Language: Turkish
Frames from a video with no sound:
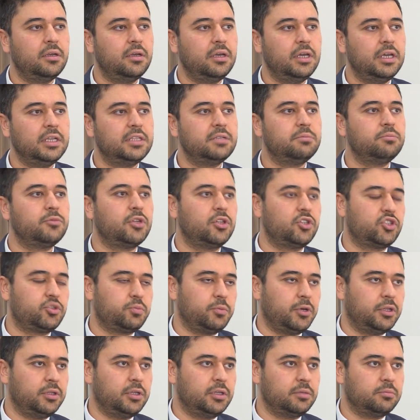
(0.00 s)
eğitim
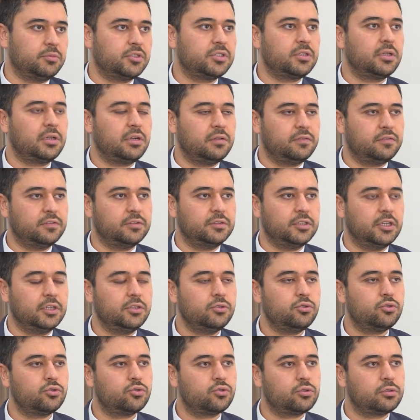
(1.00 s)
danışmanlarımız tarafından
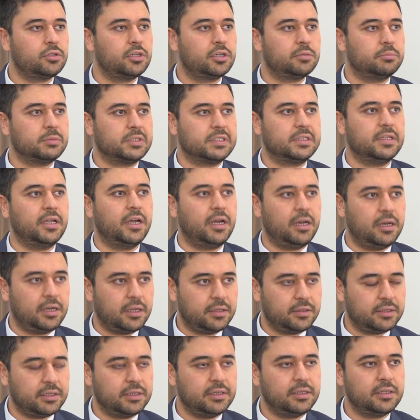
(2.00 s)
çocuklarımız
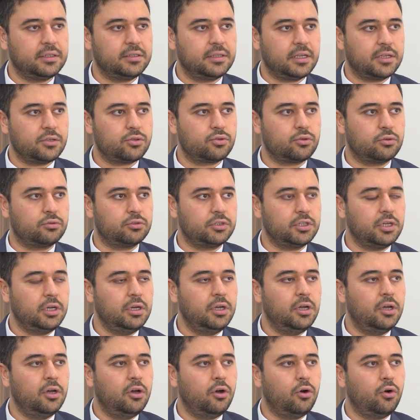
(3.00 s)
değerlendirildikten sonra
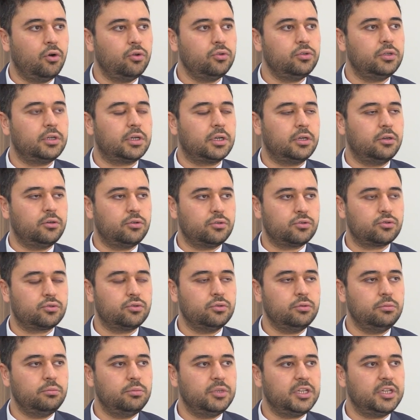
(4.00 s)
onlara özgü,